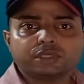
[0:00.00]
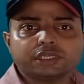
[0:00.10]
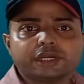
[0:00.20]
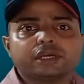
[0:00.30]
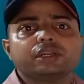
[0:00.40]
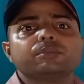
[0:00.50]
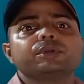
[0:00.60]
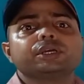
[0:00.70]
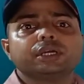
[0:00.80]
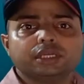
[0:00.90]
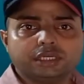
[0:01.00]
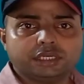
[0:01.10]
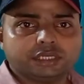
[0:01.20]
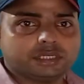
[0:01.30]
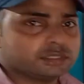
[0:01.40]
क्या करना पड़ेगा
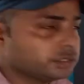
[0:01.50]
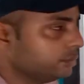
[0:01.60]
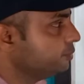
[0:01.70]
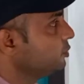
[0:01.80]
इंटीग्रेशन